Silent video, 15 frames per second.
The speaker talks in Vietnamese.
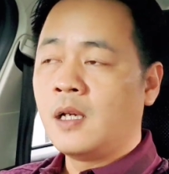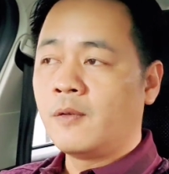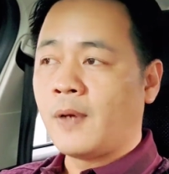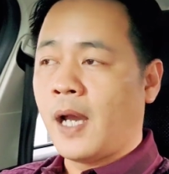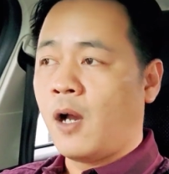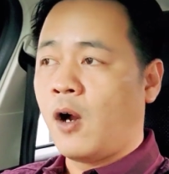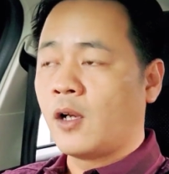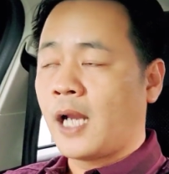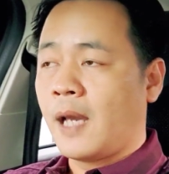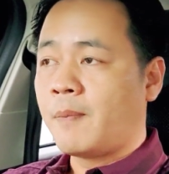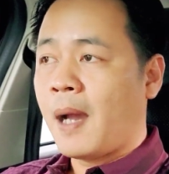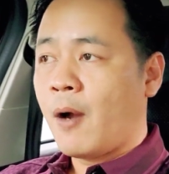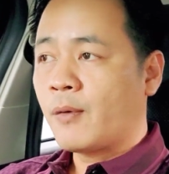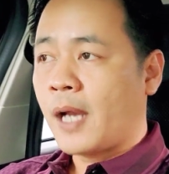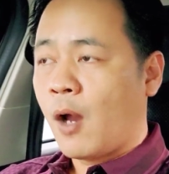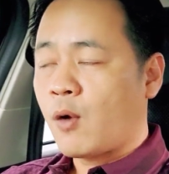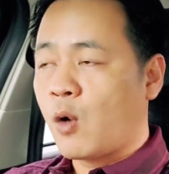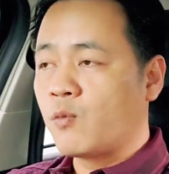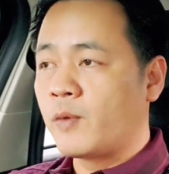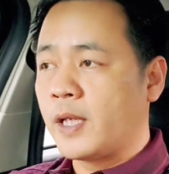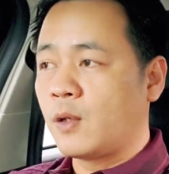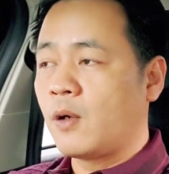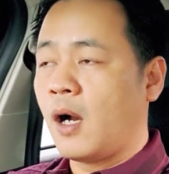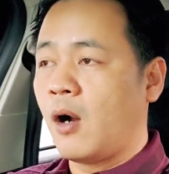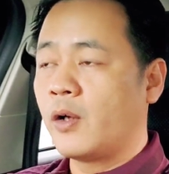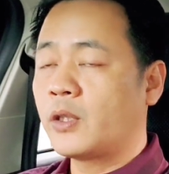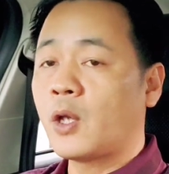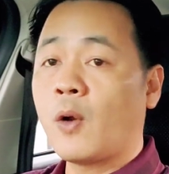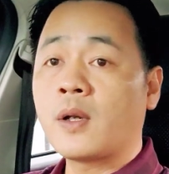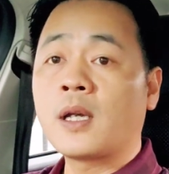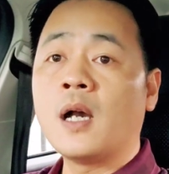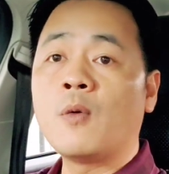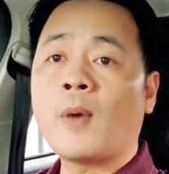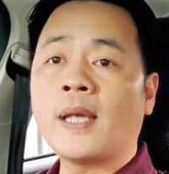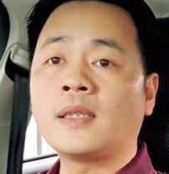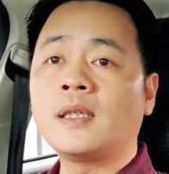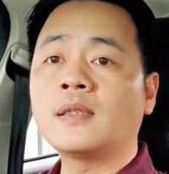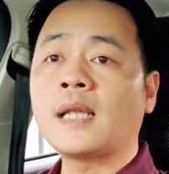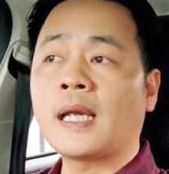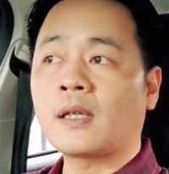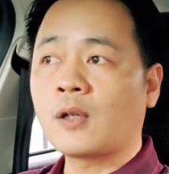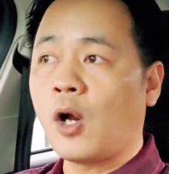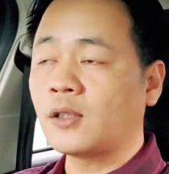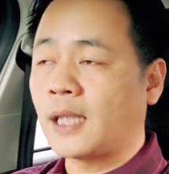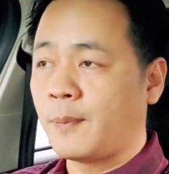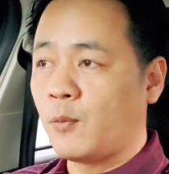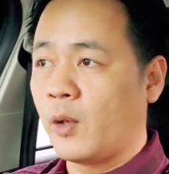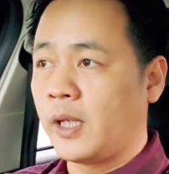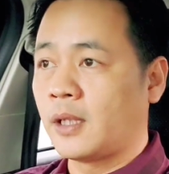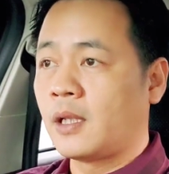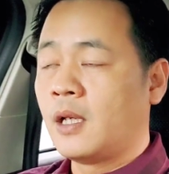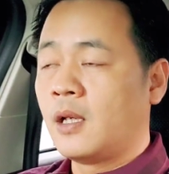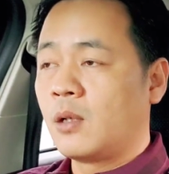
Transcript: và họ đã báo cáo công việc của họ cho cơ quan chức năng có thẩm quyền.